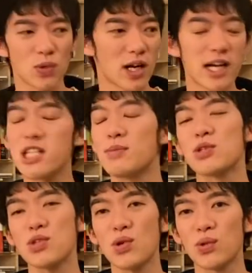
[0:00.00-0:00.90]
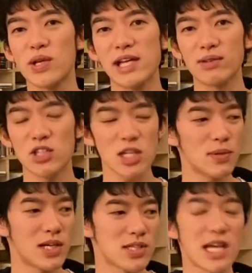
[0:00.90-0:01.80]
うか。カリスマを作るトレーニングとして
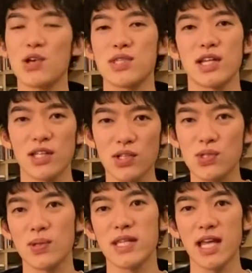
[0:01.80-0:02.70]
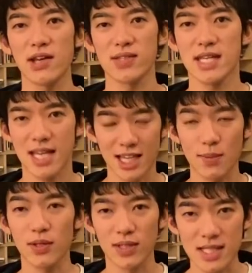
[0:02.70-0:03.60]
も採用されてるストーリーテリング、ぜひやって
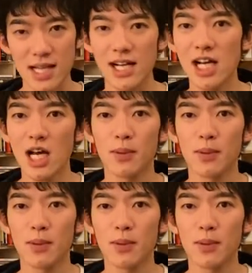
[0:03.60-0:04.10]
みてください。